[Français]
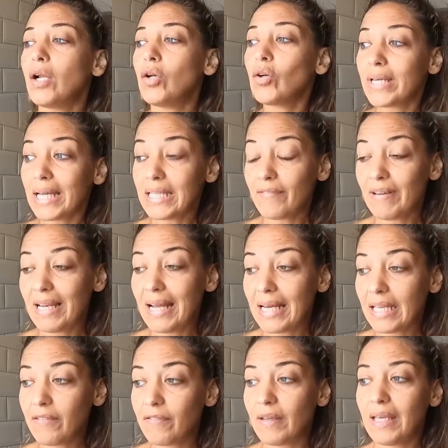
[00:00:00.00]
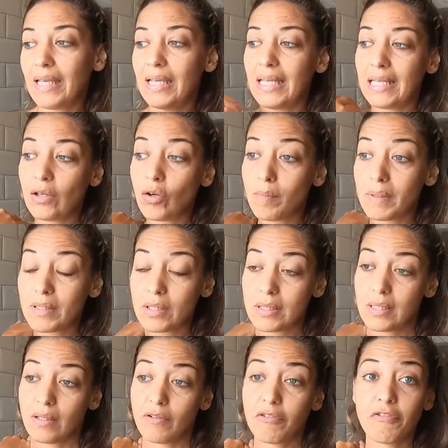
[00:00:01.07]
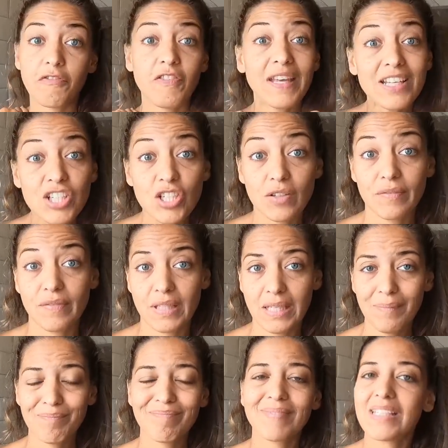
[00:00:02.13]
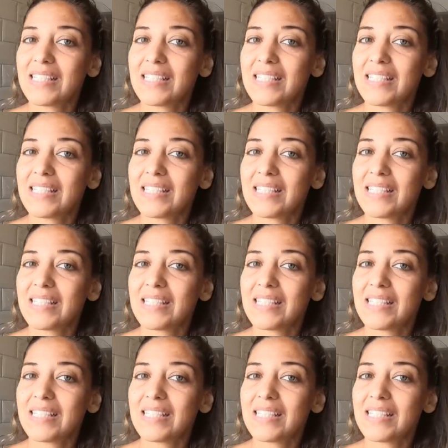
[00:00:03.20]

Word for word: Le carnaval arrive et il commence fin janvier.